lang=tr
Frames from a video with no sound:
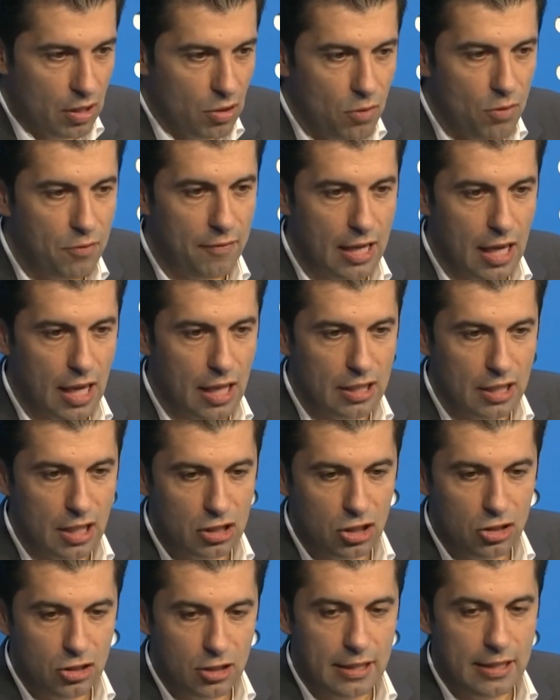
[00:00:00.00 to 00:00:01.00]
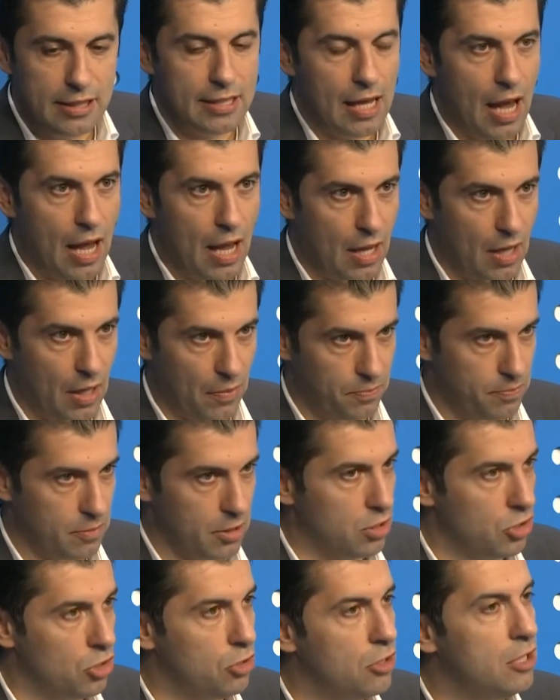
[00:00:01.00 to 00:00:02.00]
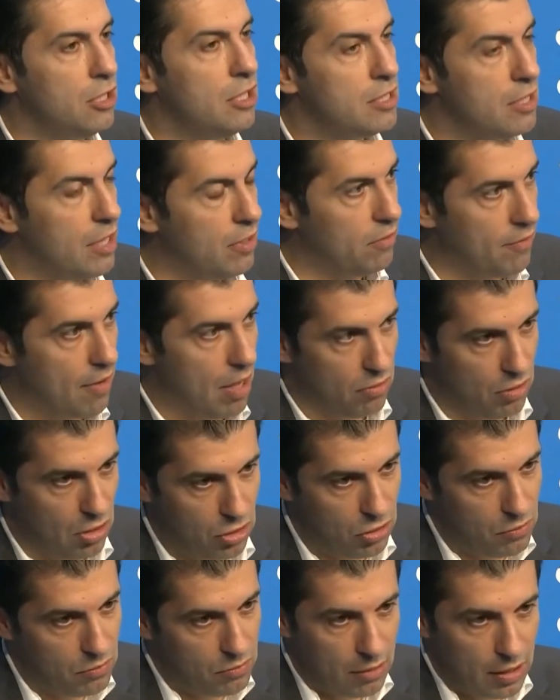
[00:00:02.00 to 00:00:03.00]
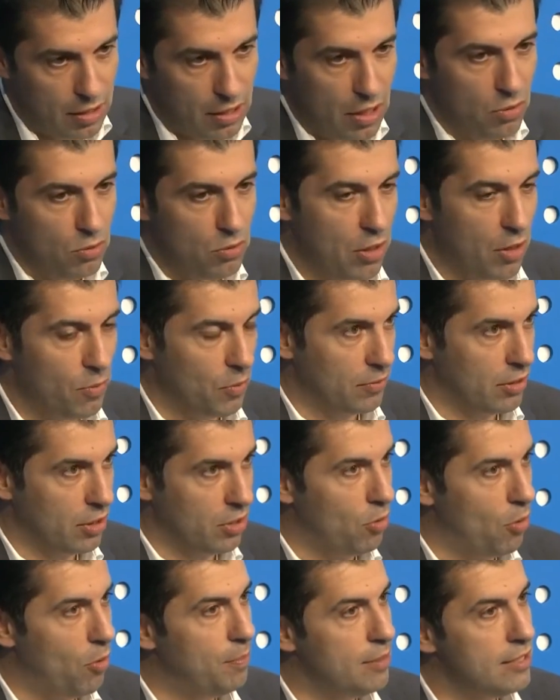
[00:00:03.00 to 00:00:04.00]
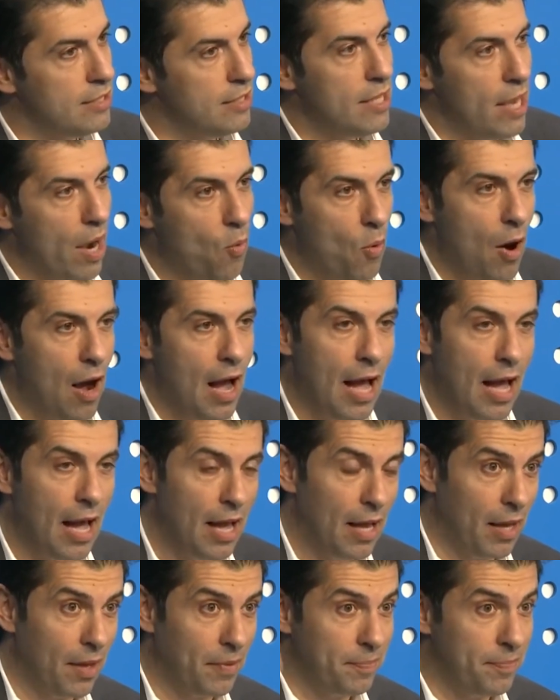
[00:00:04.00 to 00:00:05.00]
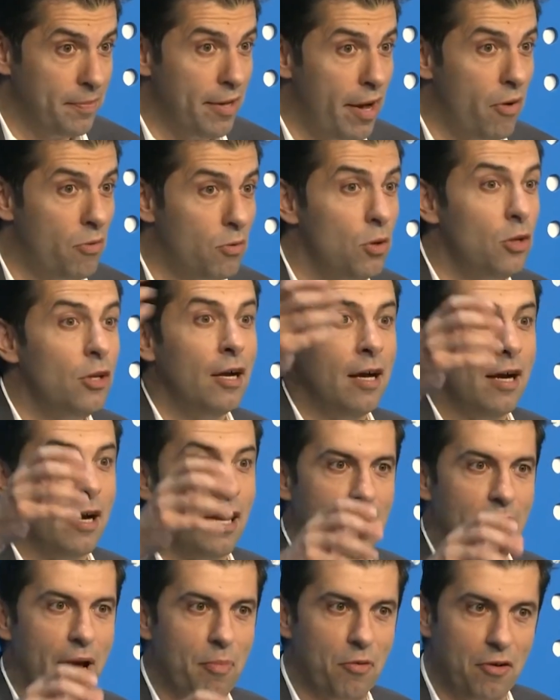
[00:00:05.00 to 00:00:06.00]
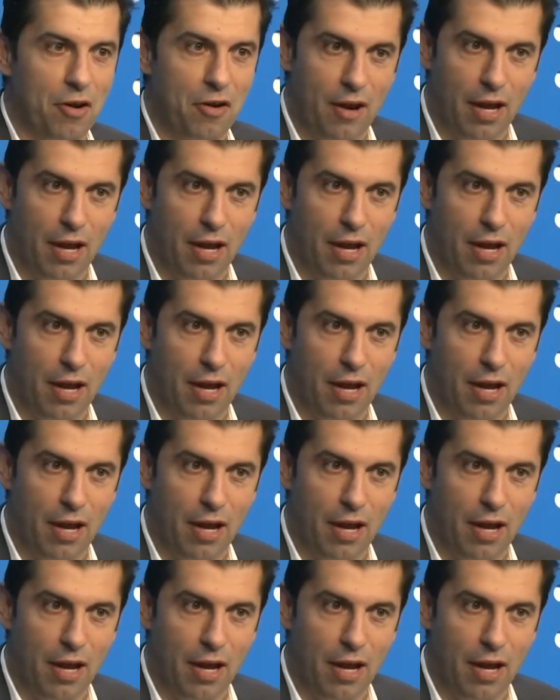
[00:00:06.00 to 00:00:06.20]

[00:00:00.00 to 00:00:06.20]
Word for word: Sorumluların cezalandırılması konusunda Petkov, normal çalışan bir mahkememiz olduğunda birçok şeyin